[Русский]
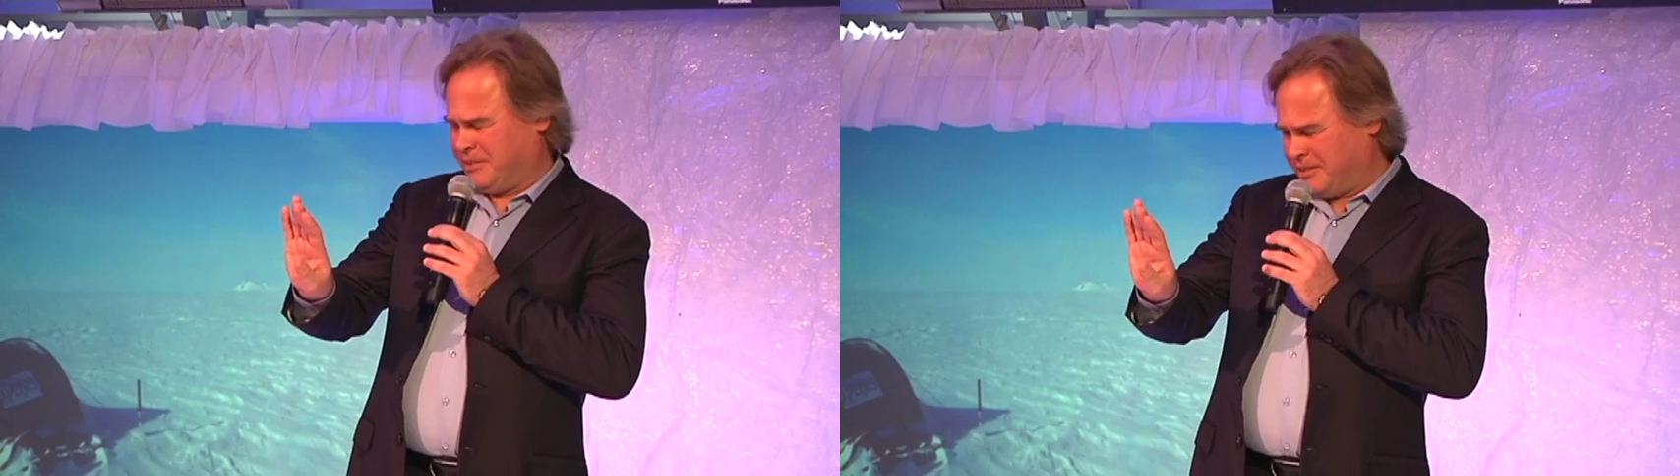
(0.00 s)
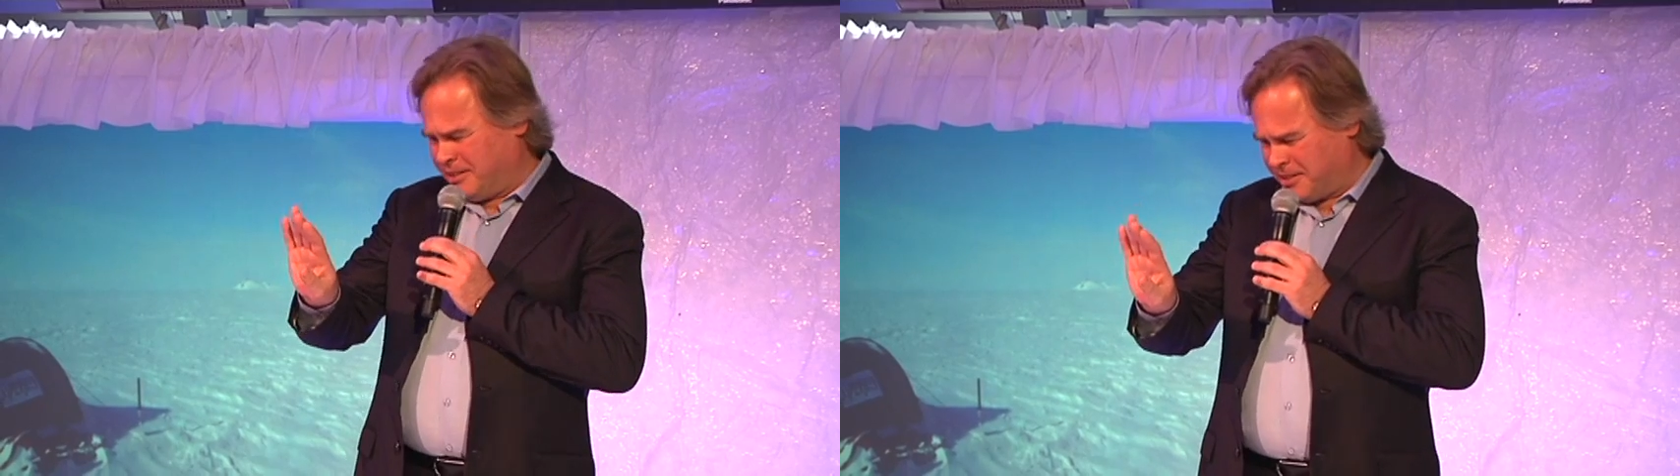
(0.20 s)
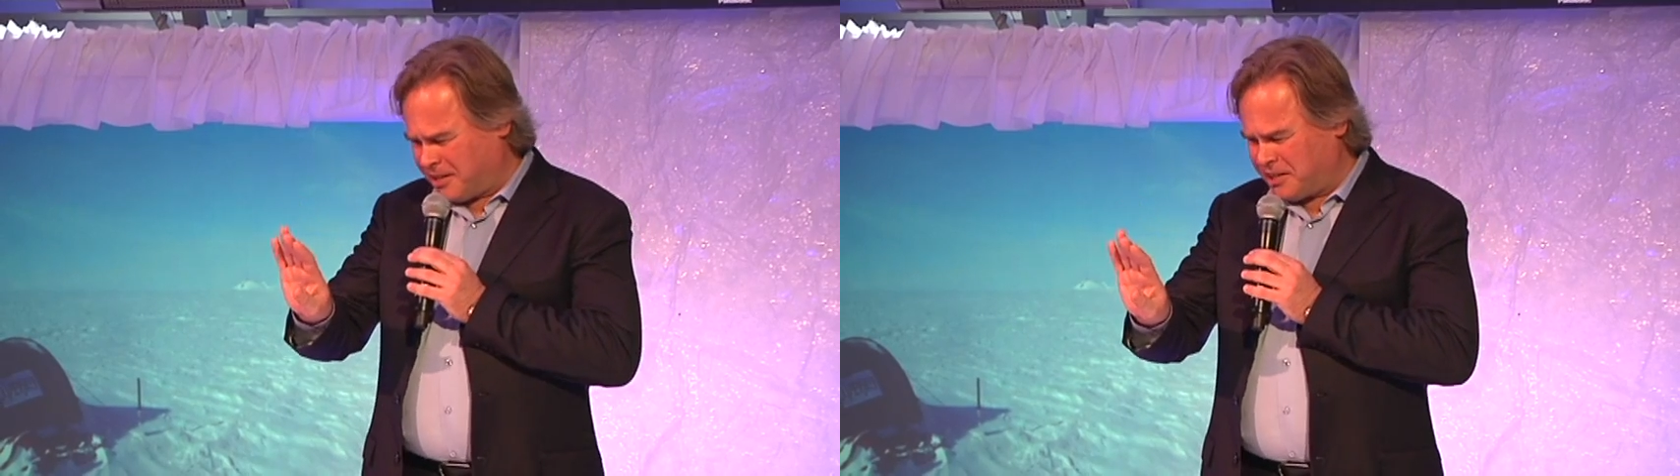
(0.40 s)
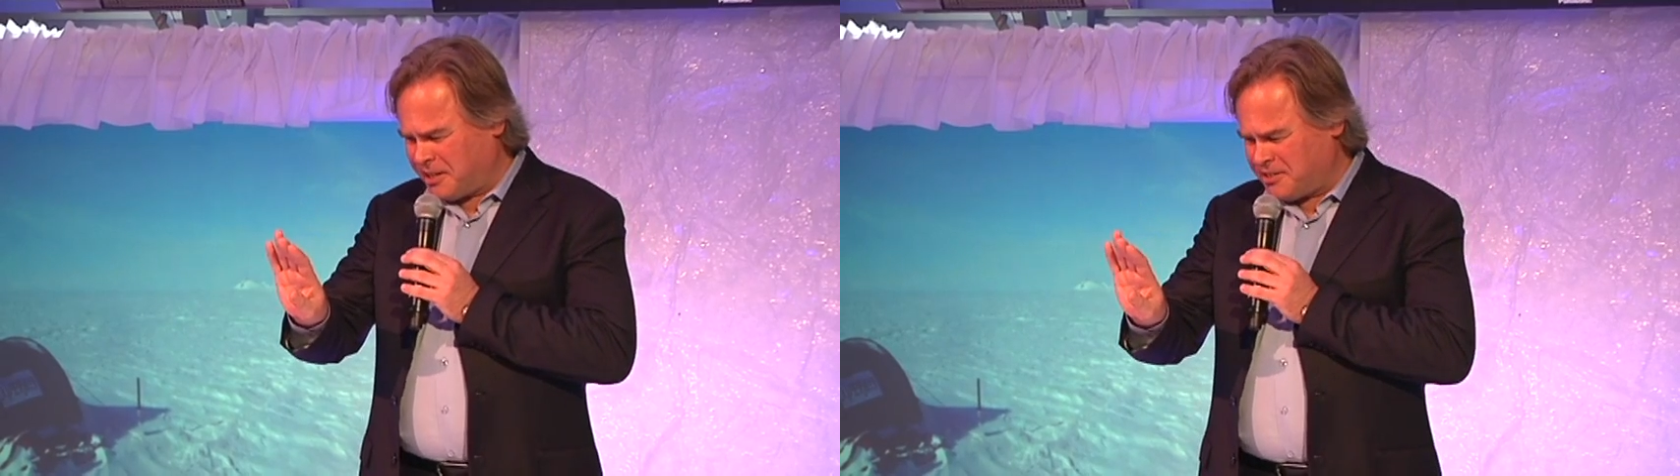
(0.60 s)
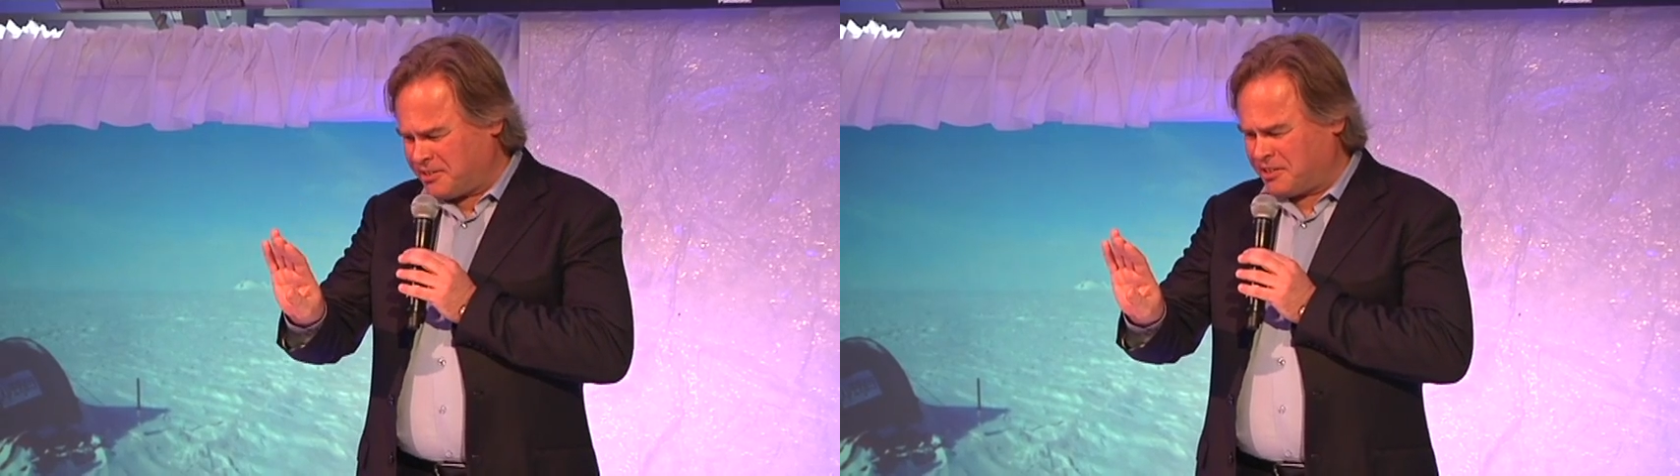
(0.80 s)
Она
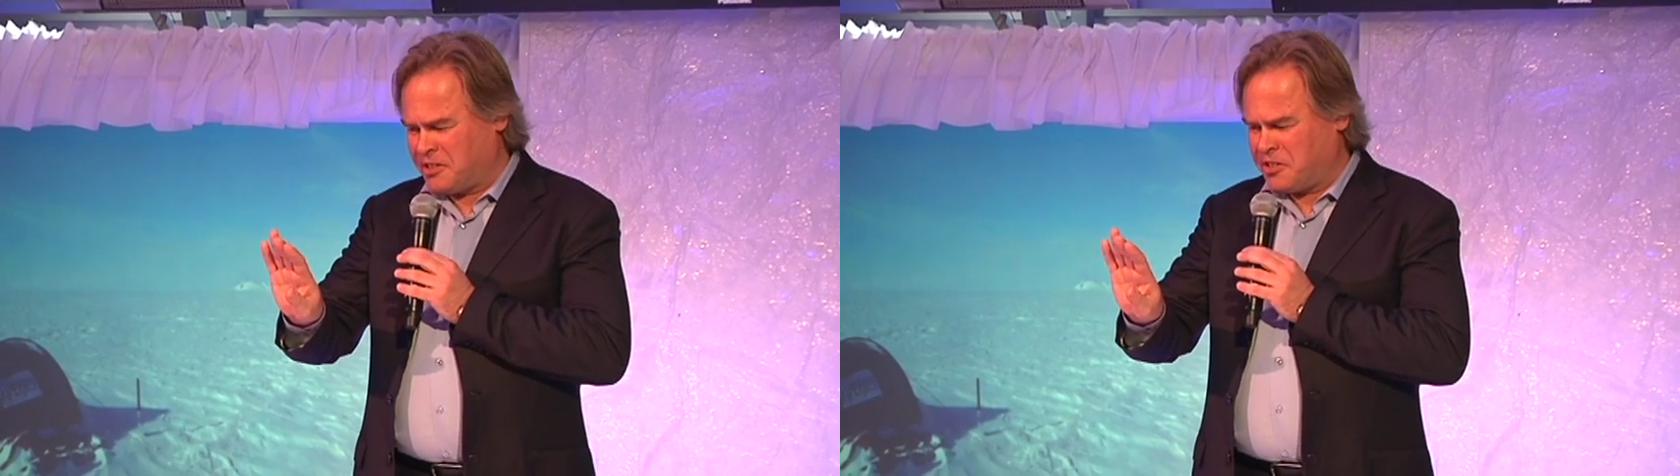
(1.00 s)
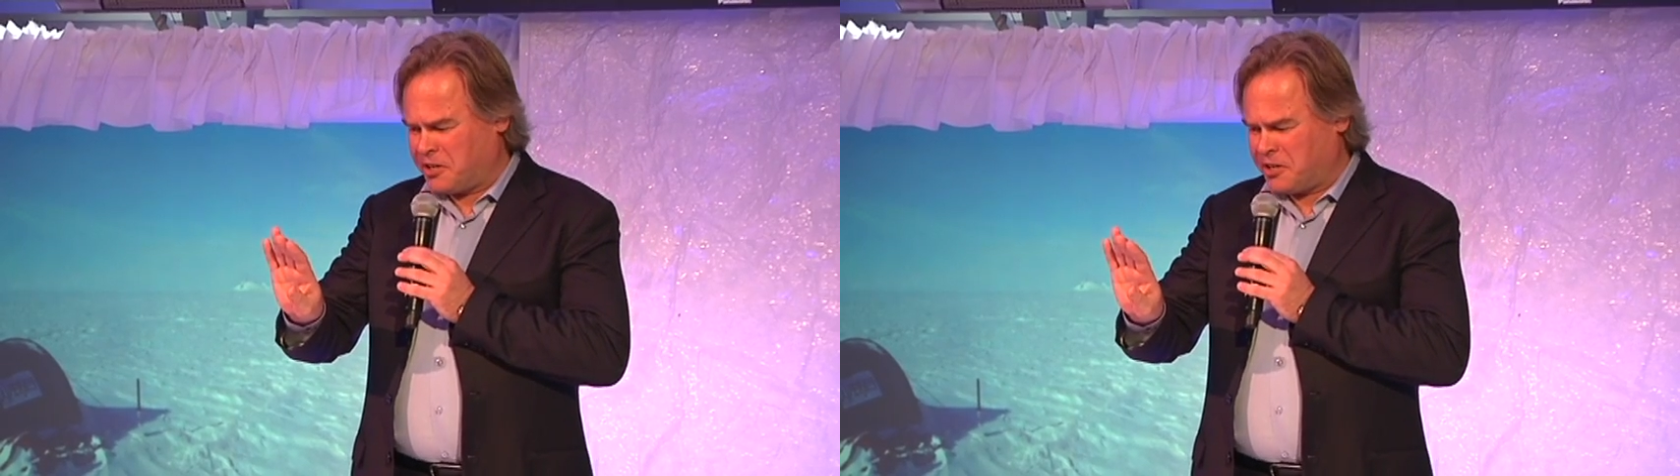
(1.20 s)
посмотрела, а там на